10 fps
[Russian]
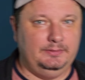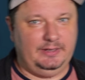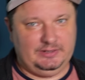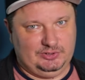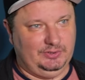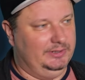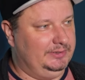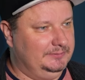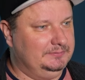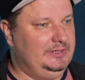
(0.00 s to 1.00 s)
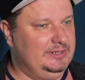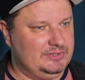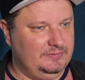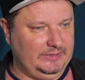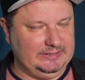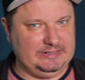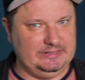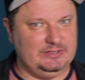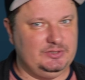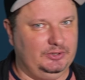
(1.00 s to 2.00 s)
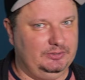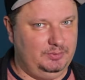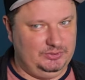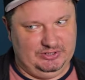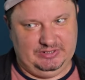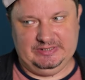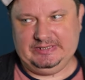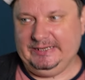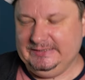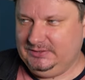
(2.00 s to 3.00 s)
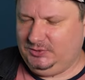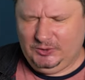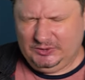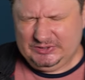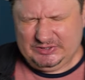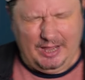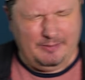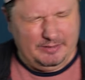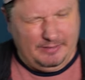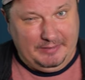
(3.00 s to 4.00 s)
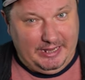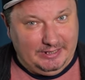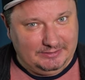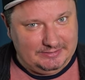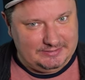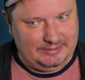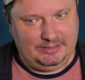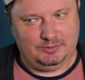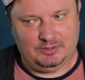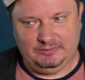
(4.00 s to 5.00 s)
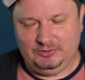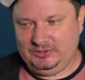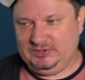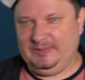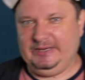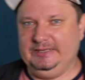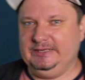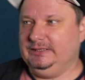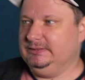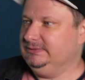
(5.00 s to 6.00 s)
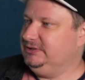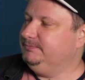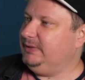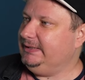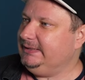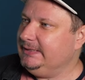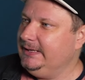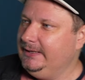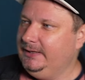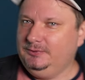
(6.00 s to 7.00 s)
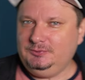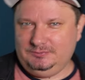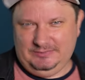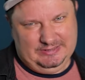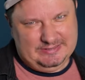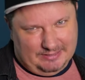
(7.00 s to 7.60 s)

Так что это, если в конце сезона будете искать тот самый момент, из-за которого Норрис проиграл чемпионат, ну, не